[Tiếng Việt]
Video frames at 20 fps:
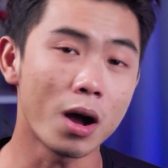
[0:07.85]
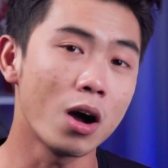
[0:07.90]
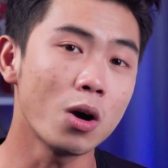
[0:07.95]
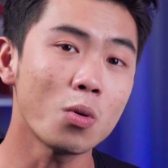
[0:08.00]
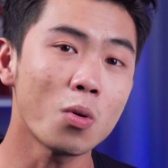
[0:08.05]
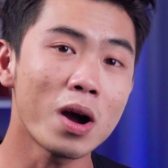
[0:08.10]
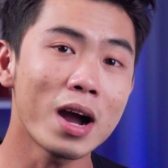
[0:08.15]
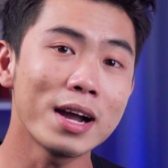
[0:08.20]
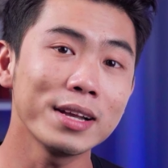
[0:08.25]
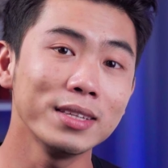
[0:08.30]

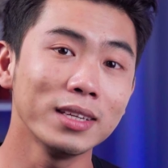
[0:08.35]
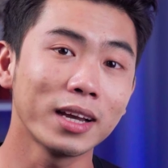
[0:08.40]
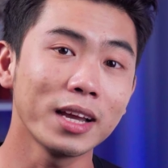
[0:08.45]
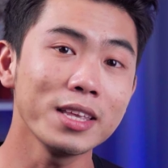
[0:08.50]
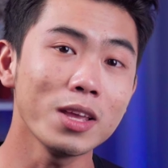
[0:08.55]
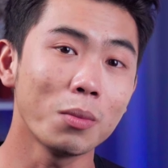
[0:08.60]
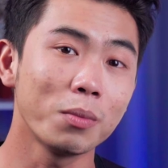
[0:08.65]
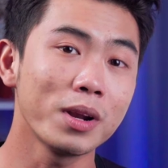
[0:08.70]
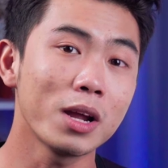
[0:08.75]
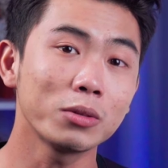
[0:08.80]
bỏ qua những
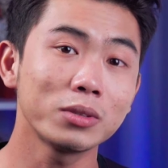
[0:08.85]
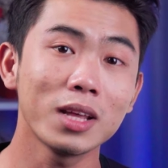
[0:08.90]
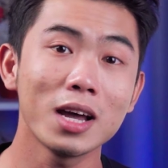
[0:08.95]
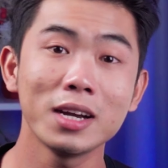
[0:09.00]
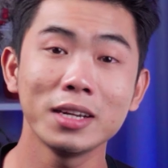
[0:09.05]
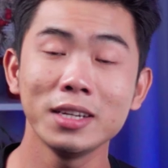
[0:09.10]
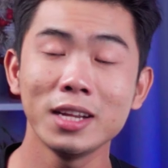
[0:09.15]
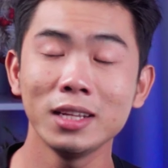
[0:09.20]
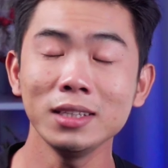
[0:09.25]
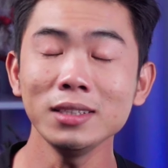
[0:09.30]
cái dòng
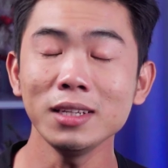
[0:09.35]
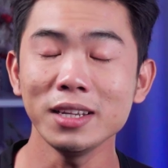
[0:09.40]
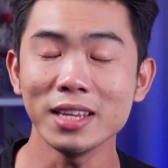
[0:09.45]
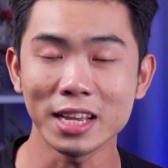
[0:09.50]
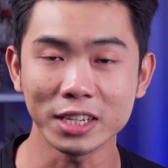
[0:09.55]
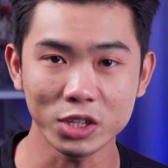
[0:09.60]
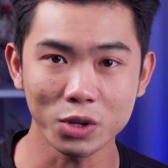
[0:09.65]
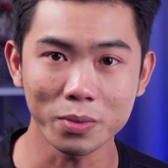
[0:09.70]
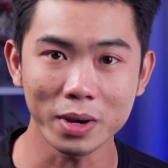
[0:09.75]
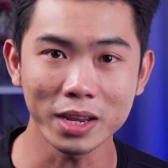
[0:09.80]
router đến từ
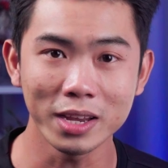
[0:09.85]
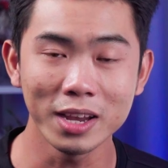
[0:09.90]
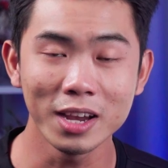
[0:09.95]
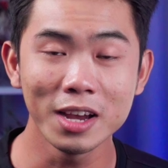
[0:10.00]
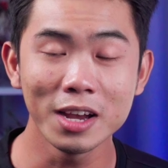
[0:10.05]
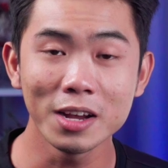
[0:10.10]
nhà Xiaomi.